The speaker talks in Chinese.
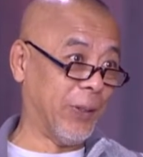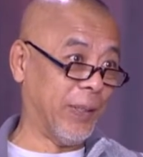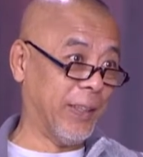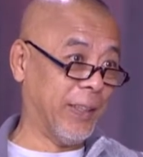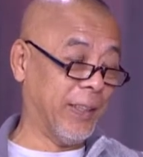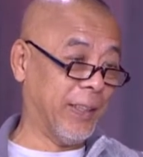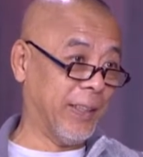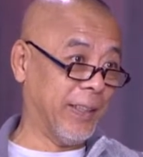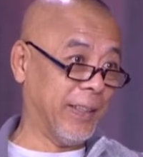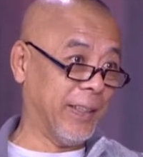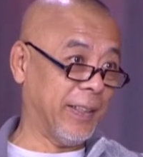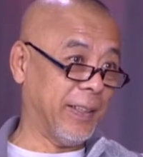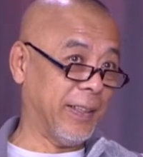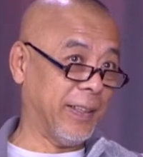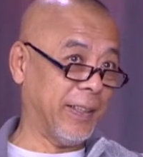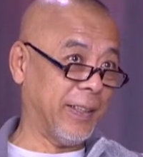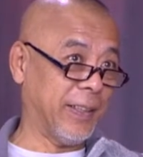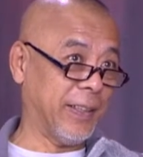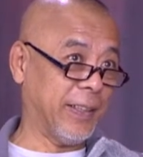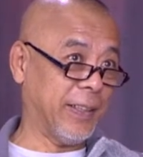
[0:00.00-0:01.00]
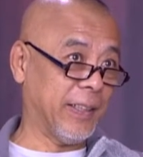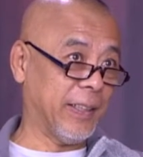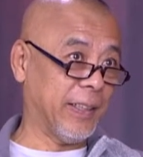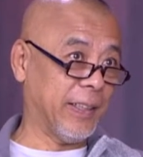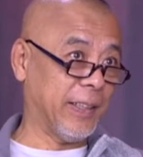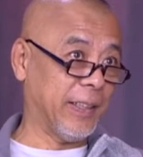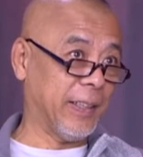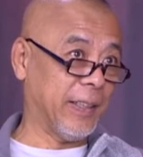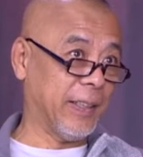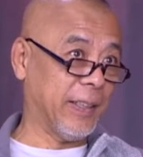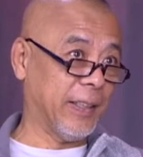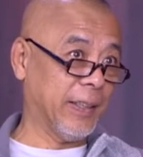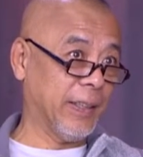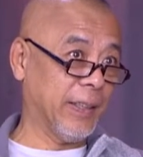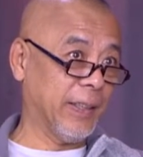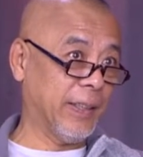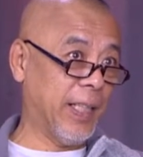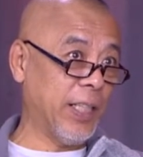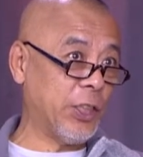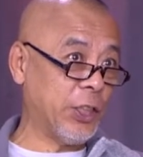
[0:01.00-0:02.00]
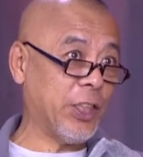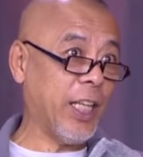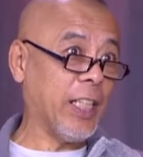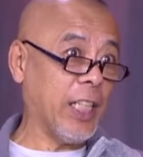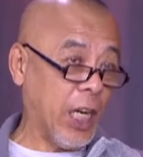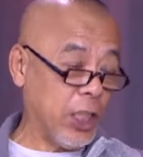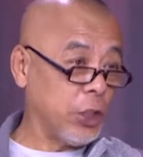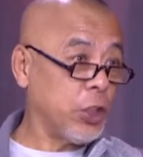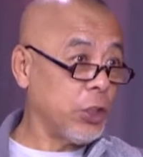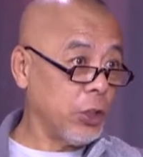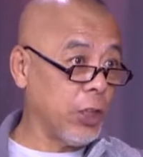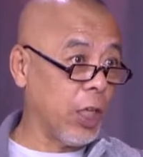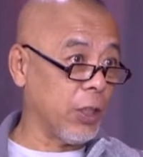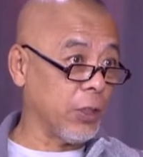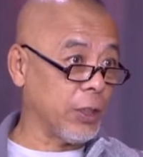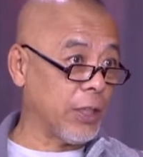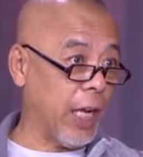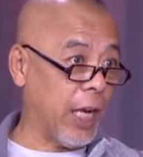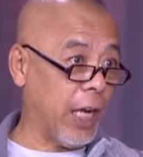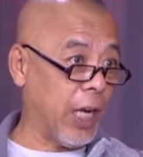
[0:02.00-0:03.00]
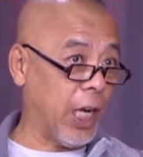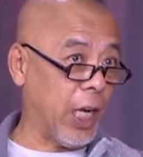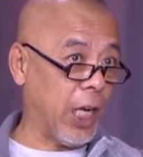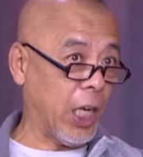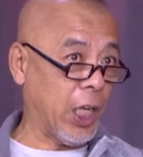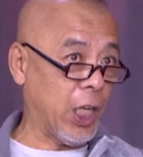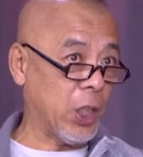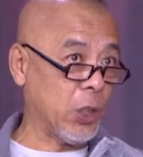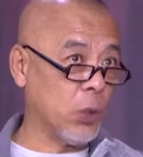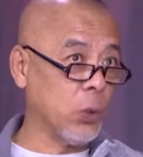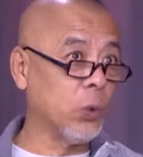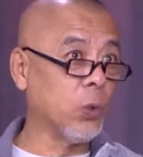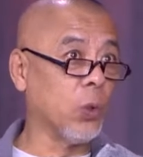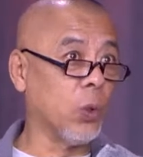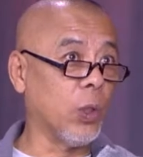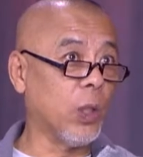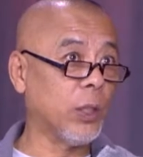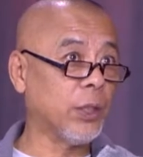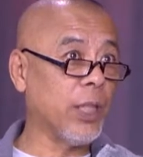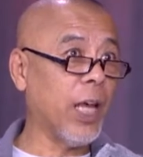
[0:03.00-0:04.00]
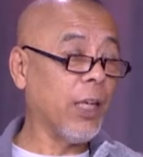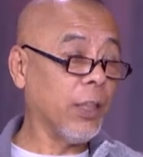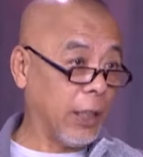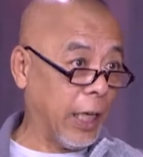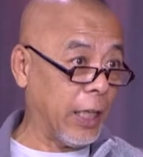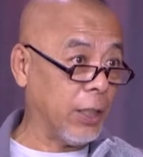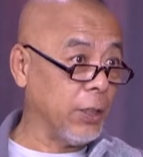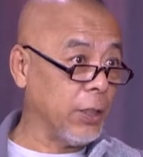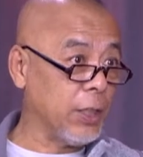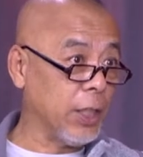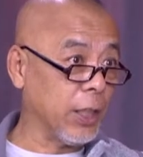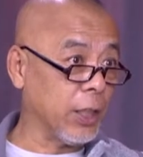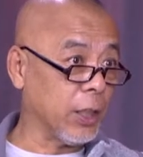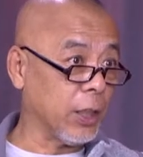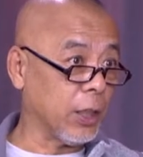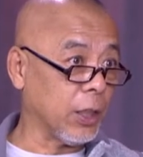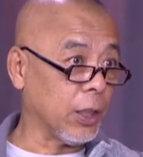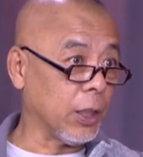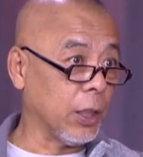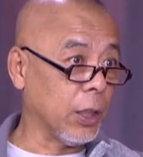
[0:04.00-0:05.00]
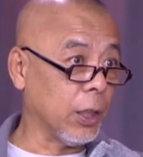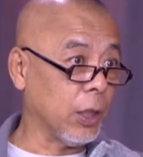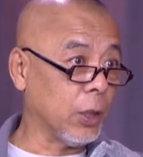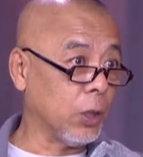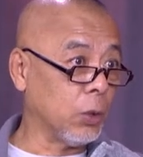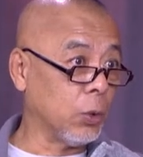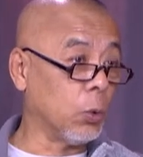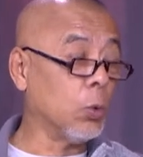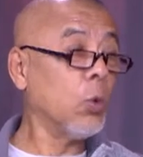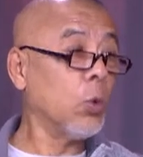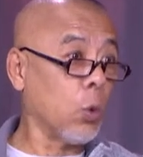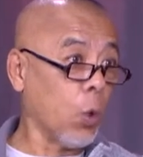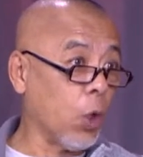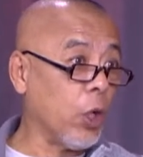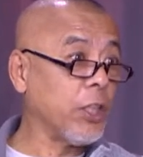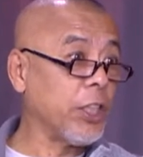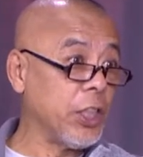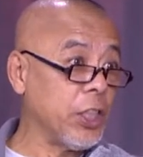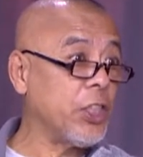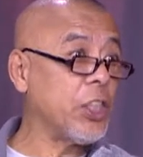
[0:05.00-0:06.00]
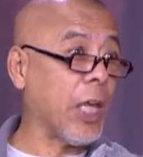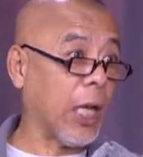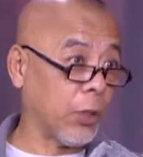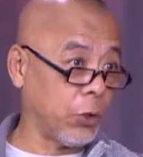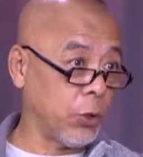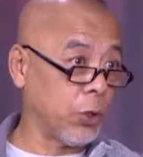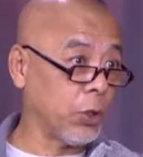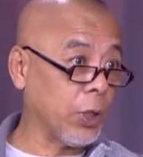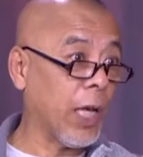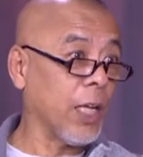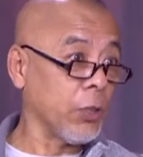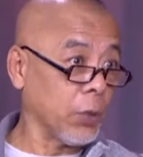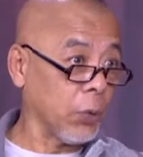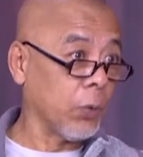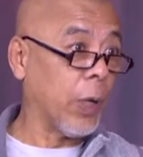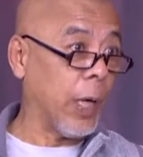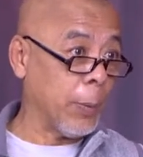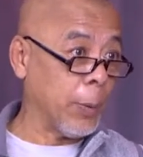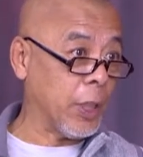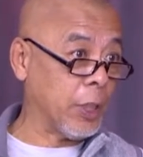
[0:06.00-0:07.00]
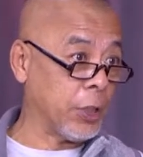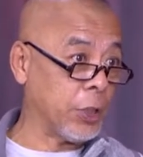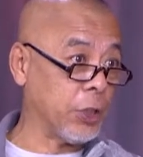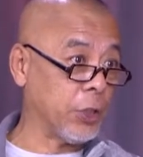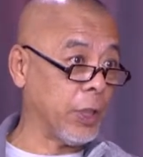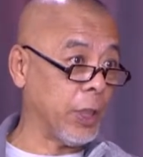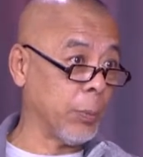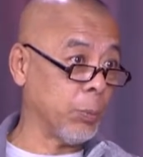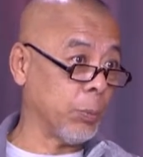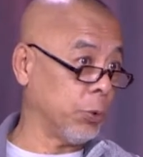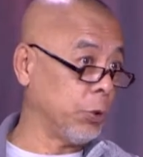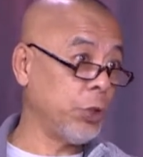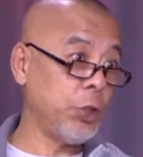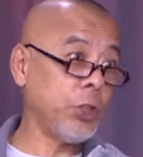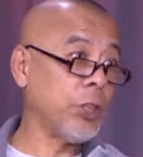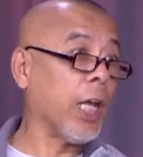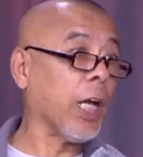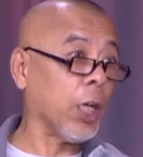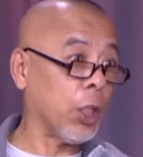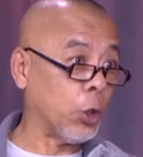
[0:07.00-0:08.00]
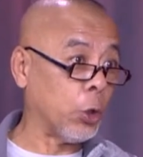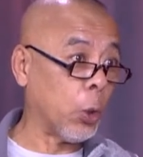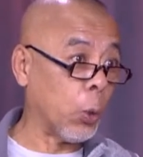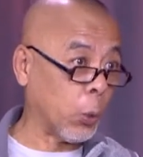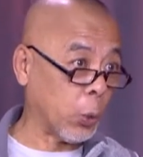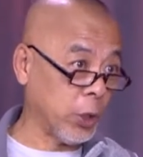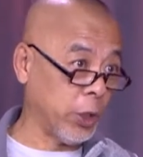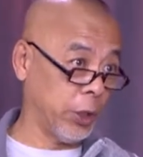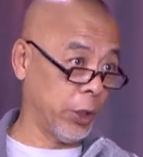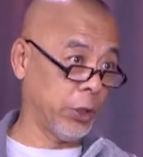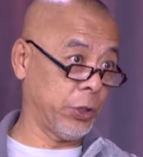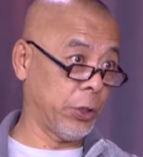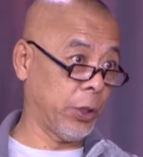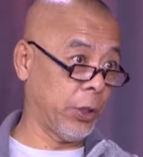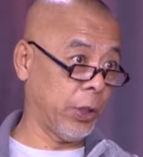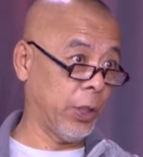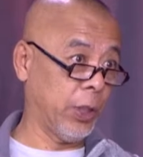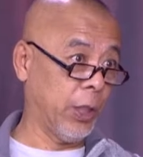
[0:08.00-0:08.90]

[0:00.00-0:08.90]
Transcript: 嗯，呃，但是大家知道，在中国当年这个。如果你想去探索外面的世界，不是一件很容易的事儿。